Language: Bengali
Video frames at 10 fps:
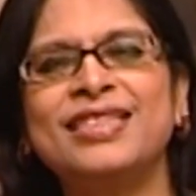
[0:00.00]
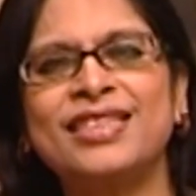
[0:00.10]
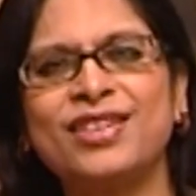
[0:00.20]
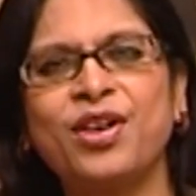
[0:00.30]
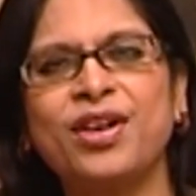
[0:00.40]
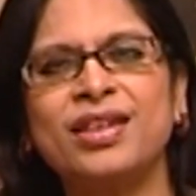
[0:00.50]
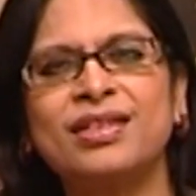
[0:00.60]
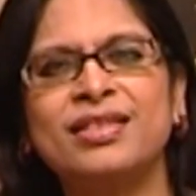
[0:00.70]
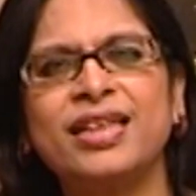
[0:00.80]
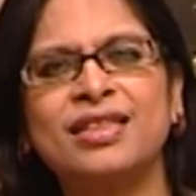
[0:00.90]
যেটা হয়
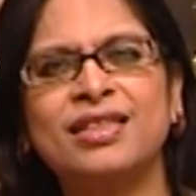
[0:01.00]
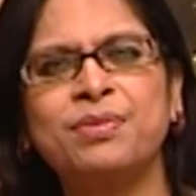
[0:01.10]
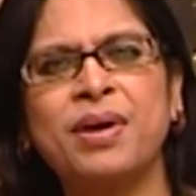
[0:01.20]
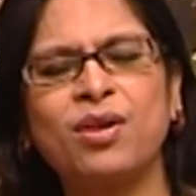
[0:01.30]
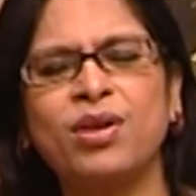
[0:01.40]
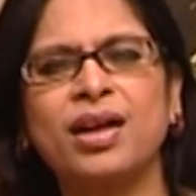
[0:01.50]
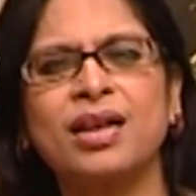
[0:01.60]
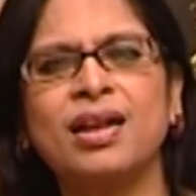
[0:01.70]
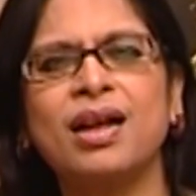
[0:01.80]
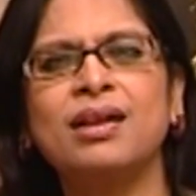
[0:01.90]
এটা দেখতে ভালো
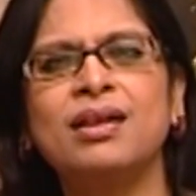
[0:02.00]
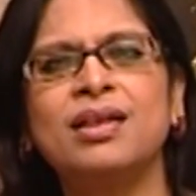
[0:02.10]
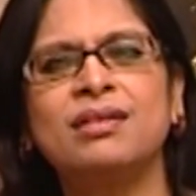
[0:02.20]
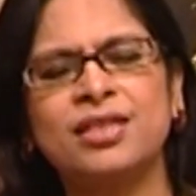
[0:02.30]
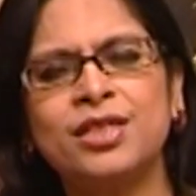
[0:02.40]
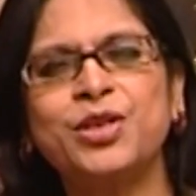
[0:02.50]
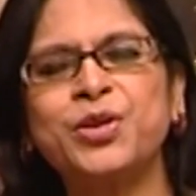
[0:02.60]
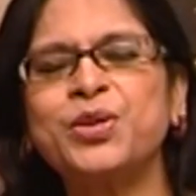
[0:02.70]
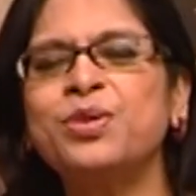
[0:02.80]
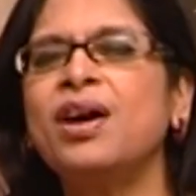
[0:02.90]
লাগে না
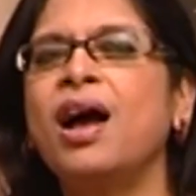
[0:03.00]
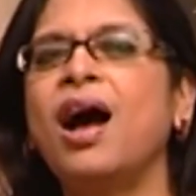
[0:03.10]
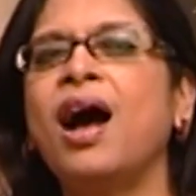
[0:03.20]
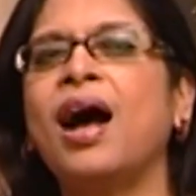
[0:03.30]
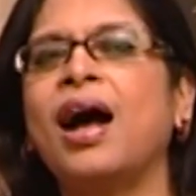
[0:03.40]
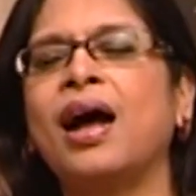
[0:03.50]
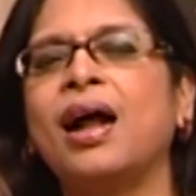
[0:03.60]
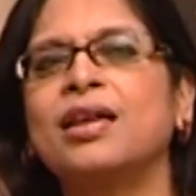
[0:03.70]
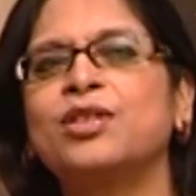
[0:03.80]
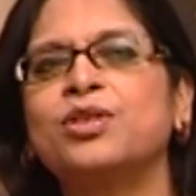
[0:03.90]
দৃষ্টিকটু
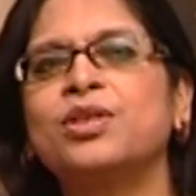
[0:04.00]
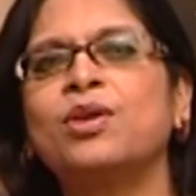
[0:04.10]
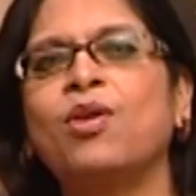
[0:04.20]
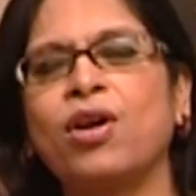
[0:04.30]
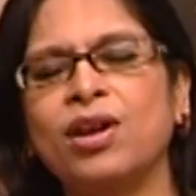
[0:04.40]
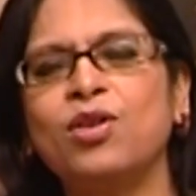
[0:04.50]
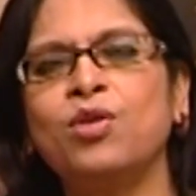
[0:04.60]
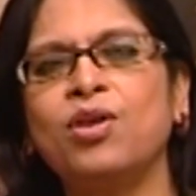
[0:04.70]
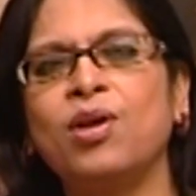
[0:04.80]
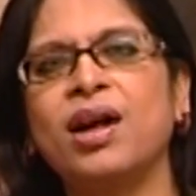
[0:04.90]
আর যদি
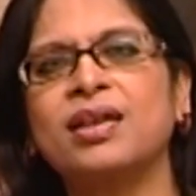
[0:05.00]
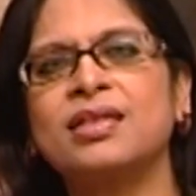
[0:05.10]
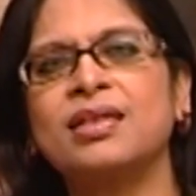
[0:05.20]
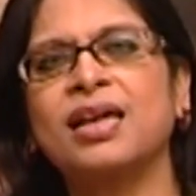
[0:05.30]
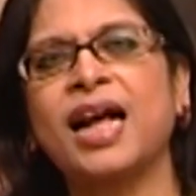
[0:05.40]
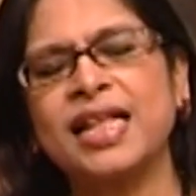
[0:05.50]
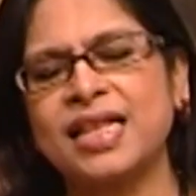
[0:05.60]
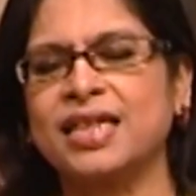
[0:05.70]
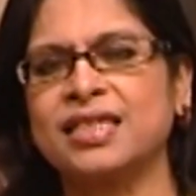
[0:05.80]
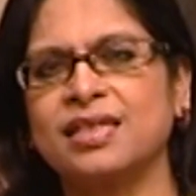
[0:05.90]
করেনও একটা
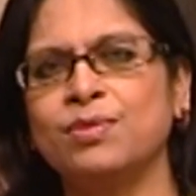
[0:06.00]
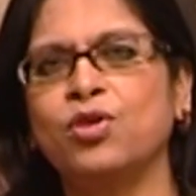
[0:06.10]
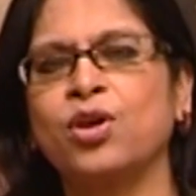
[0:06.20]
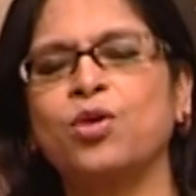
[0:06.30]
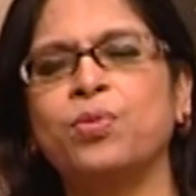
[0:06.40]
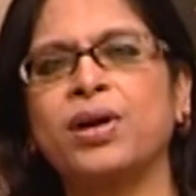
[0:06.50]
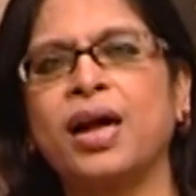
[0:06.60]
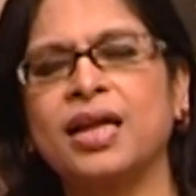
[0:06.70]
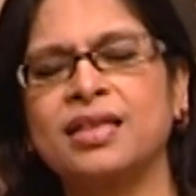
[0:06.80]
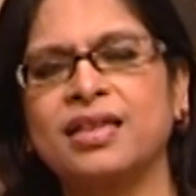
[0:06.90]
কায়দা আছে মুখের উপরে
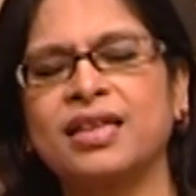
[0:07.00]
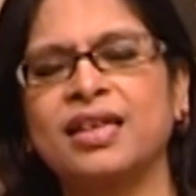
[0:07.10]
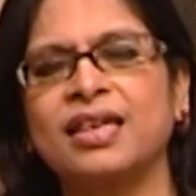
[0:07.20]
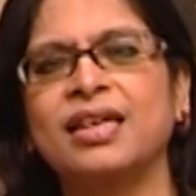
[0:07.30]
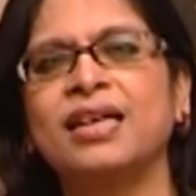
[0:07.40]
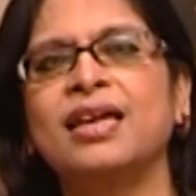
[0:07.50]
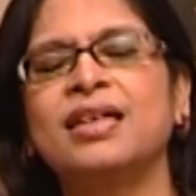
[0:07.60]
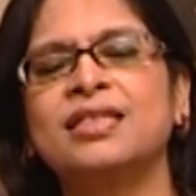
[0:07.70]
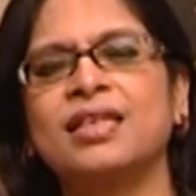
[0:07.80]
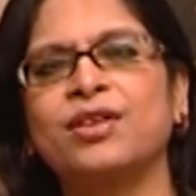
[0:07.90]
হাত রেখে
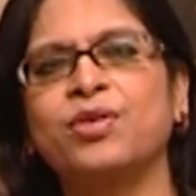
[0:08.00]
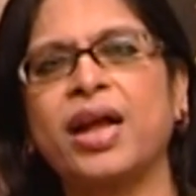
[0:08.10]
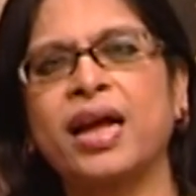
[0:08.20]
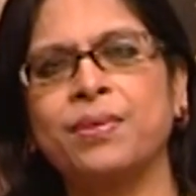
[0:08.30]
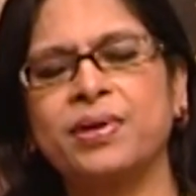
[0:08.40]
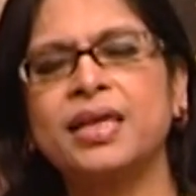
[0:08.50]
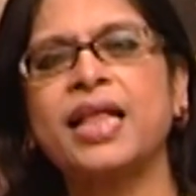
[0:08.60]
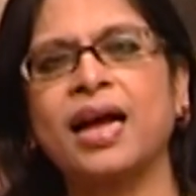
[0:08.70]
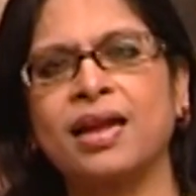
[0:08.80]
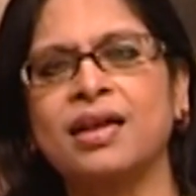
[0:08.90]
যাতে করে একেবারেই
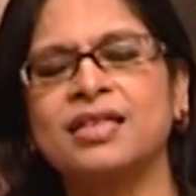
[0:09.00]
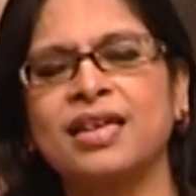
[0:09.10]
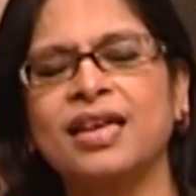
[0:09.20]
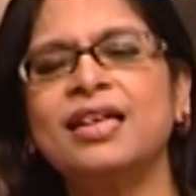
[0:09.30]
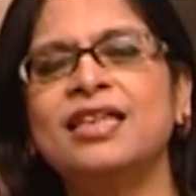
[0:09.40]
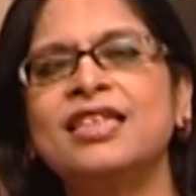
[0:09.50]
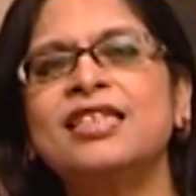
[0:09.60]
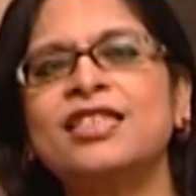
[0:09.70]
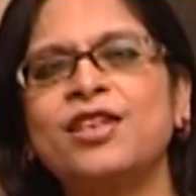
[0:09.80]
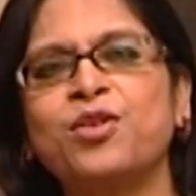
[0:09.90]
দেখা না যায়
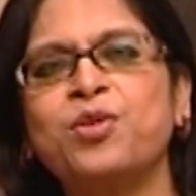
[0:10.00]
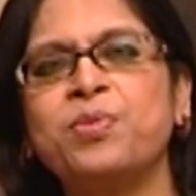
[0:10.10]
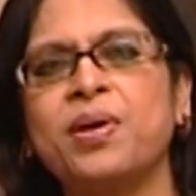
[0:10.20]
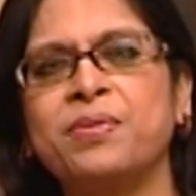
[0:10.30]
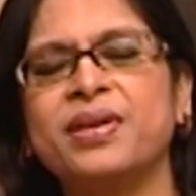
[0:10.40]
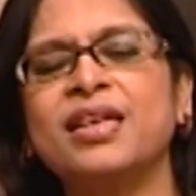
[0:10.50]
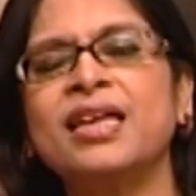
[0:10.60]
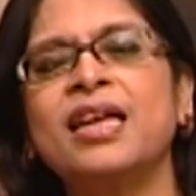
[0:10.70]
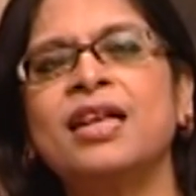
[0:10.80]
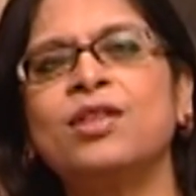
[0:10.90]
সেরকমভাবে
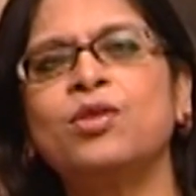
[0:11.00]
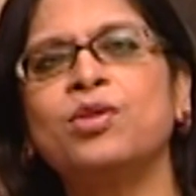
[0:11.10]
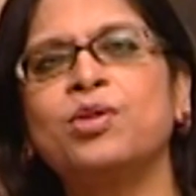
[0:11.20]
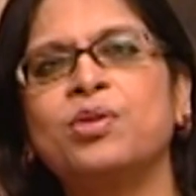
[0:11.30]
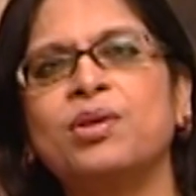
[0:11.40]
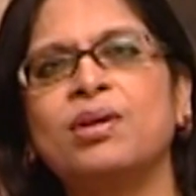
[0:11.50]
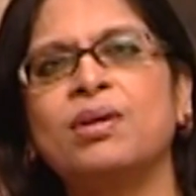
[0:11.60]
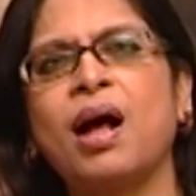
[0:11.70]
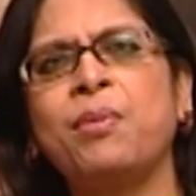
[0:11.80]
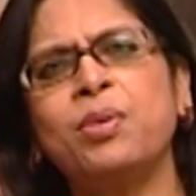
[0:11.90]
তো
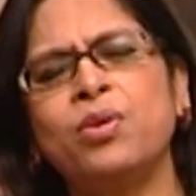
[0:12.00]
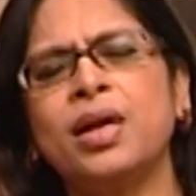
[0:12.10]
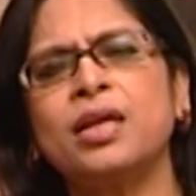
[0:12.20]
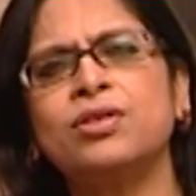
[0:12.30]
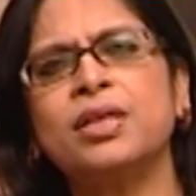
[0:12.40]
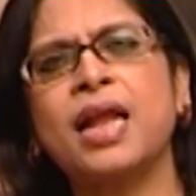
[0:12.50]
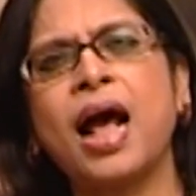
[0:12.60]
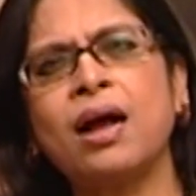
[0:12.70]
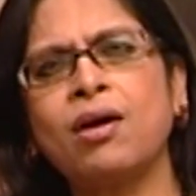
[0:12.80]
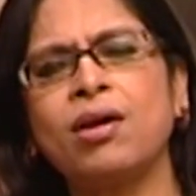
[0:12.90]
আমার মনে হয় যদি না
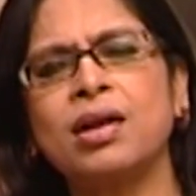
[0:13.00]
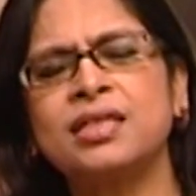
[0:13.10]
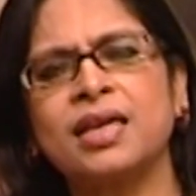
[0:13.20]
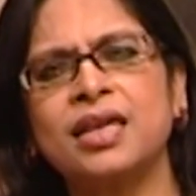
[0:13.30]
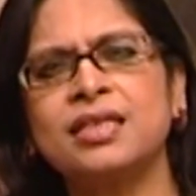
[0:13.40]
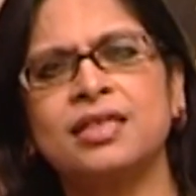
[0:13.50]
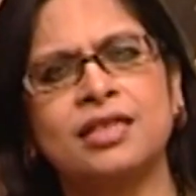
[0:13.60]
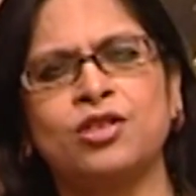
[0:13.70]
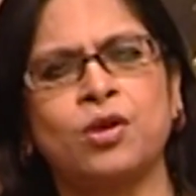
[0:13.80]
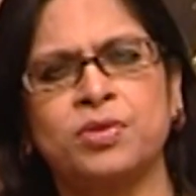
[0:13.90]
করা যায়
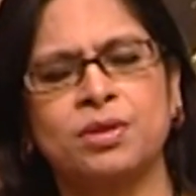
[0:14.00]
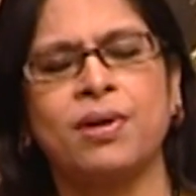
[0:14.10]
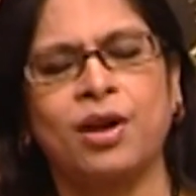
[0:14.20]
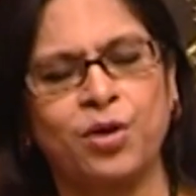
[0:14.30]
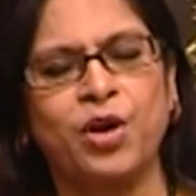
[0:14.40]
সেটাই সবচেয়ে ভালো